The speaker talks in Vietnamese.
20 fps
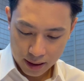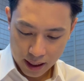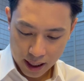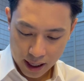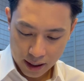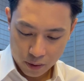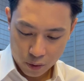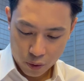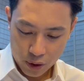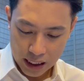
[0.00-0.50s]

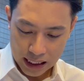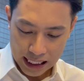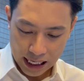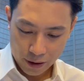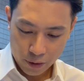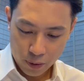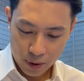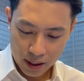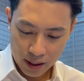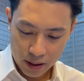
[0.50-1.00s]
Thái Nguyên,
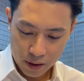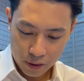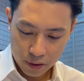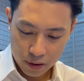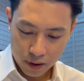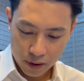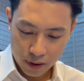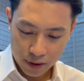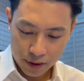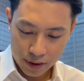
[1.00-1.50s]
Thái Nguyên đâu
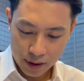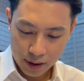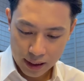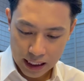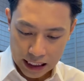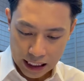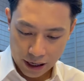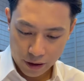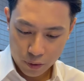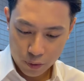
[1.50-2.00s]
rồi? Chưa
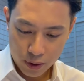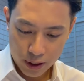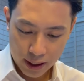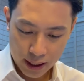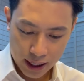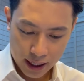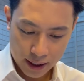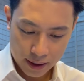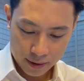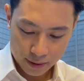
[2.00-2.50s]
thấy Thái
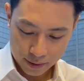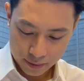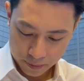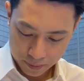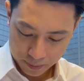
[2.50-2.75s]
Nguyên này.